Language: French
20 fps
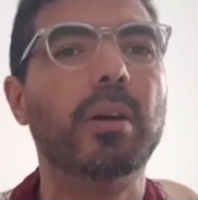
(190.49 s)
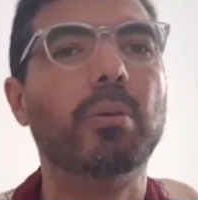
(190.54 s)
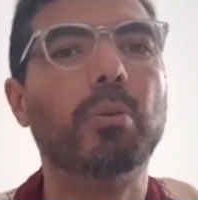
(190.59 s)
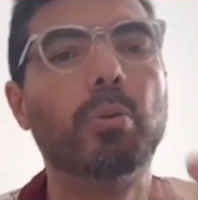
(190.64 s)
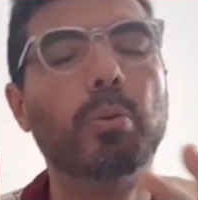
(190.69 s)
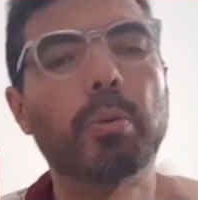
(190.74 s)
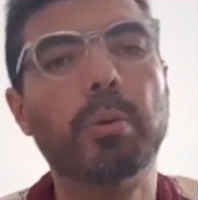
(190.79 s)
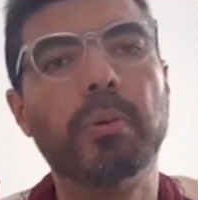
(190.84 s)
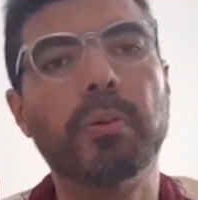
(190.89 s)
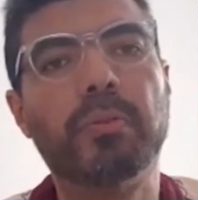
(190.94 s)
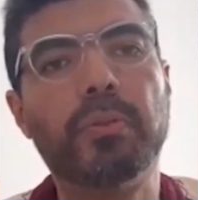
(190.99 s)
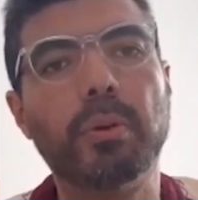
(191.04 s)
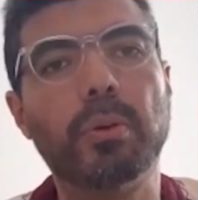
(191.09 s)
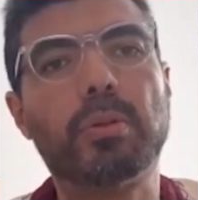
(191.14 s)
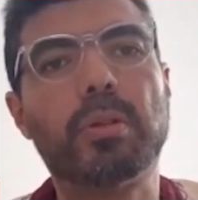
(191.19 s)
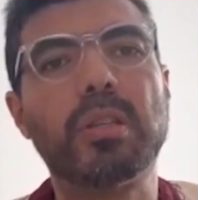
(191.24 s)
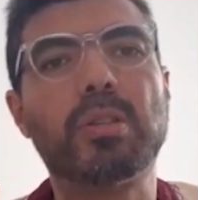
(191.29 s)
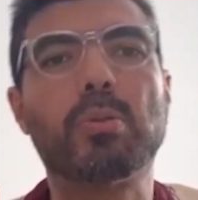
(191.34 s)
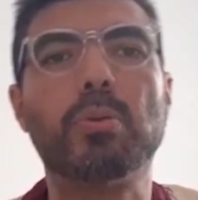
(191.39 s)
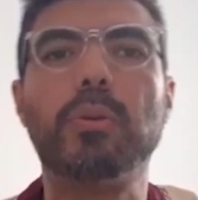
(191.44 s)
ou vu que
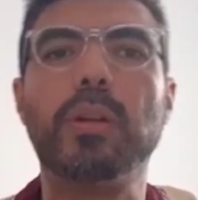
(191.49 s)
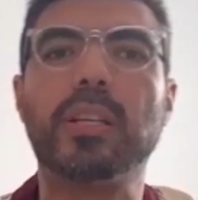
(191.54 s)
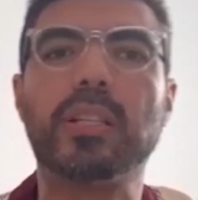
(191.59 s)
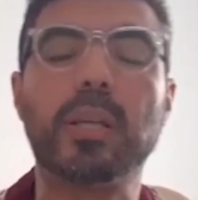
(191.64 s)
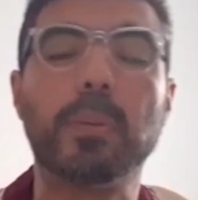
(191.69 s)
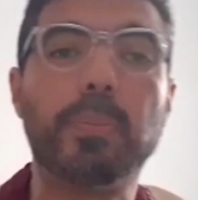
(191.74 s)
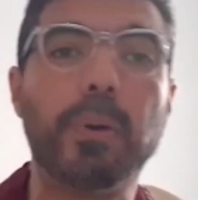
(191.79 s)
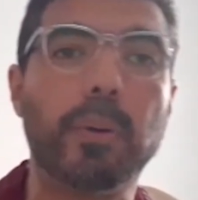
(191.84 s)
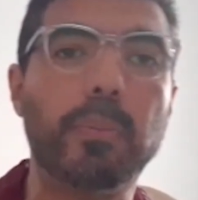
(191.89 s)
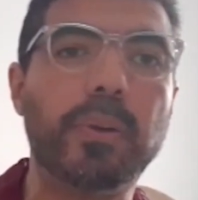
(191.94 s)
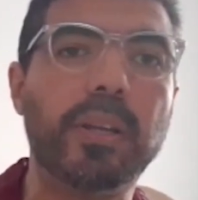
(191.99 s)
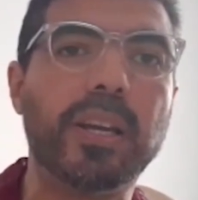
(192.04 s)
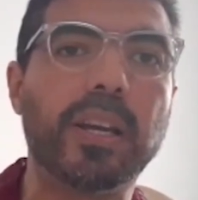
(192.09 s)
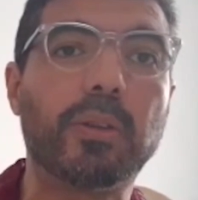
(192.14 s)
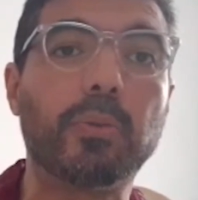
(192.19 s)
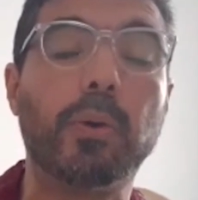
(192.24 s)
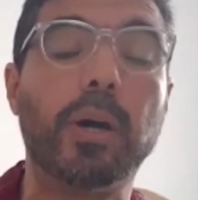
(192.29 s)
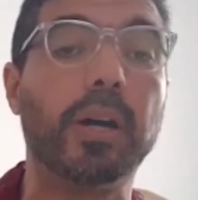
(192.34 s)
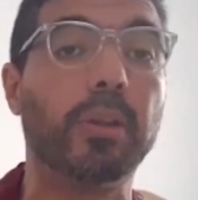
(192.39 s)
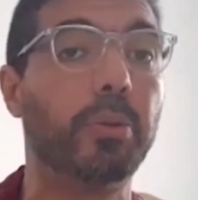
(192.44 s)
c'est sunna, c'est pas
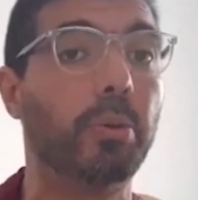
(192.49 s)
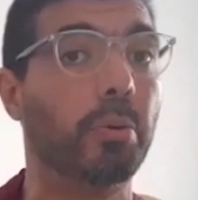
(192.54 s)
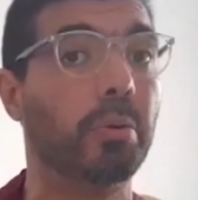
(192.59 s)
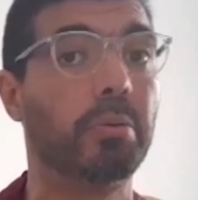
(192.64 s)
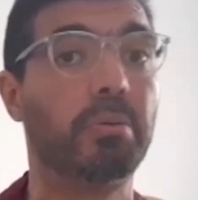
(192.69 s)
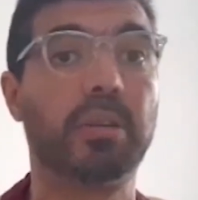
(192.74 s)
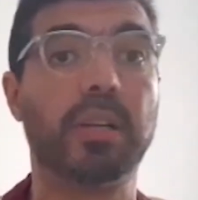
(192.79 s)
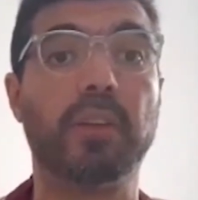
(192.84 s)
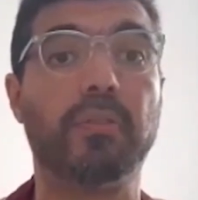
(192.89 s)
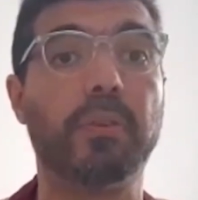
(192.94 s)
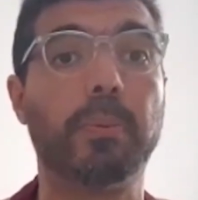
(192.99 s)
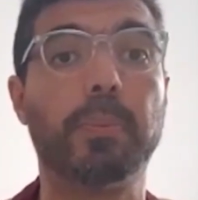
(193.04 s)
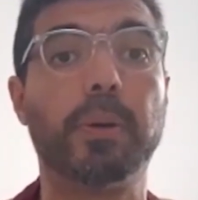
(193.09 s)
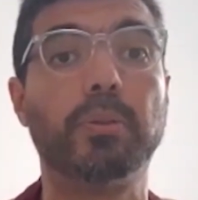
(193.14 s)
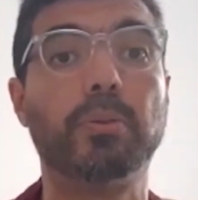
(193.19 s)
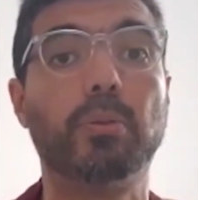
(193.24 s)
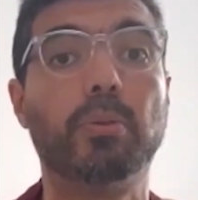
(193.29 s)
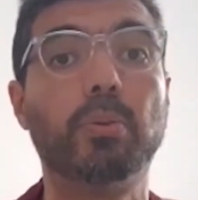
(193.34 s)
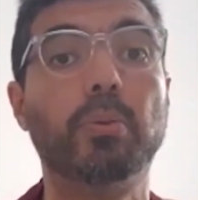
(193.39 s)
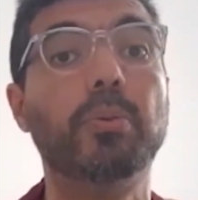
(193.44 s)
obligatoire, donc je la fais pas
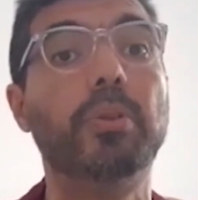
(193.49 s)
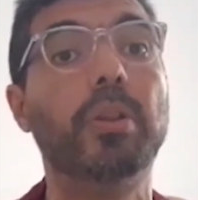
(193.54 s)
du tout.